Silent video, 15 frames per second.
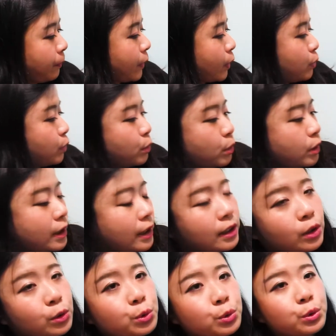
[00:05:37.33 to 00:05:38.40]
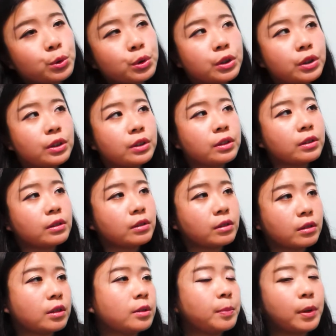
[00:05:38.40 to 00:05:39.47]
所以如果常常去
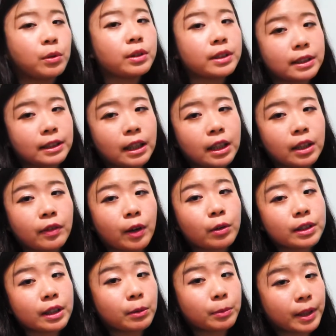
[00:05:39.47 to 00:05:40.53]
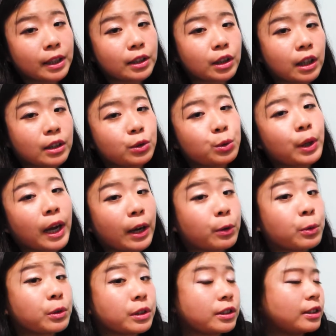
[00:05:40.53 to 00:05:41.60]
日本或其他地方，或像我们一样常常去韩
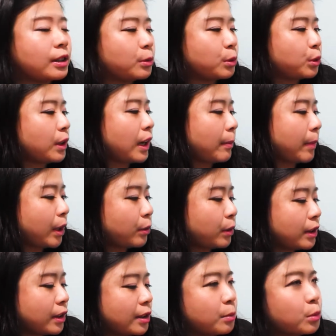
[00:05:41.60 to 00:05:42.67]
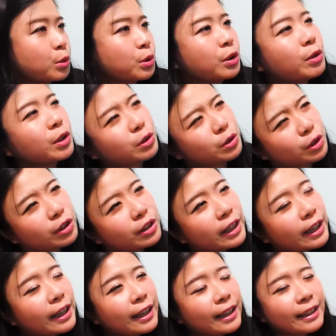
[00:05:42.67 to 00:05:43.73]
国的人，我觉得还蛮推荐这么做。因为有时候
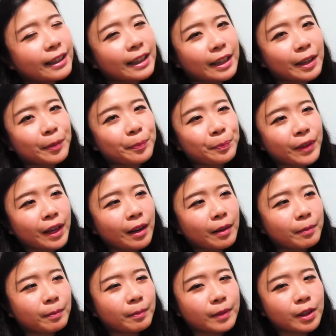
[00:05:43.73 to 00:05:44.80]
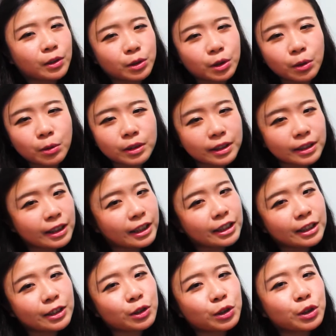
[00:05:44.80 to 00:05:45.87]
你有时候我真的已
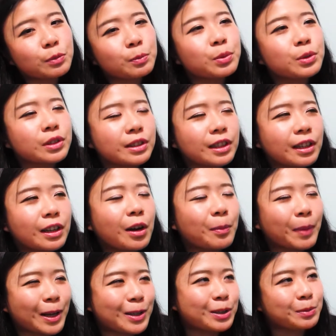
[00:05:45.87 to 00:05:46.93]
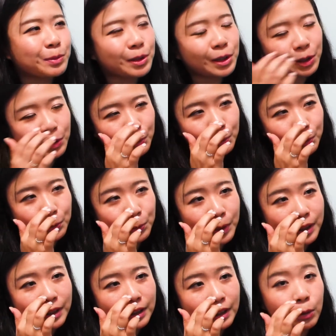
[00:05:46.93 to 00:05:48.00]
经就是不知道要买什么礼物，
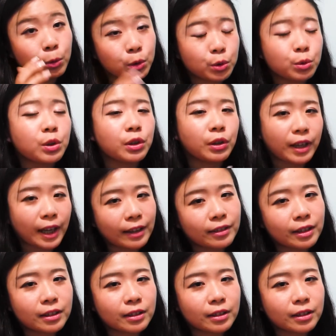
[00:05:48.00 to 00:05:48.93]
那我如果有看